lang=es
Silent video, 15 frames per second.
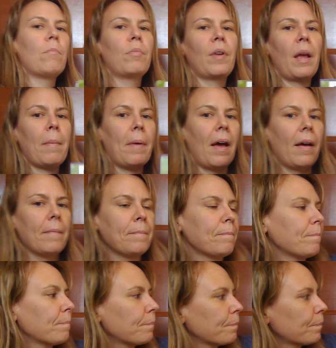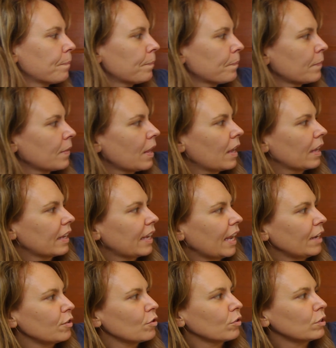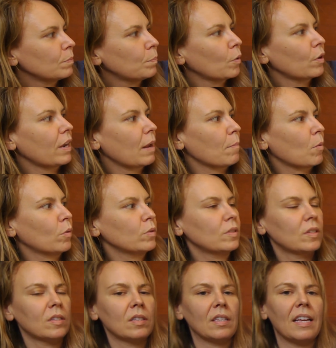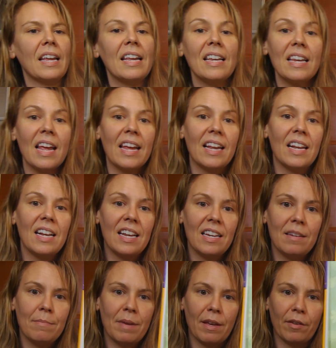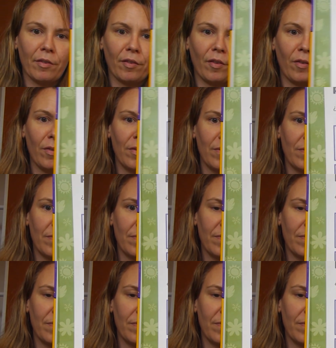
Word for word: Prueba. ¿Qué nos ponemos en el invierno?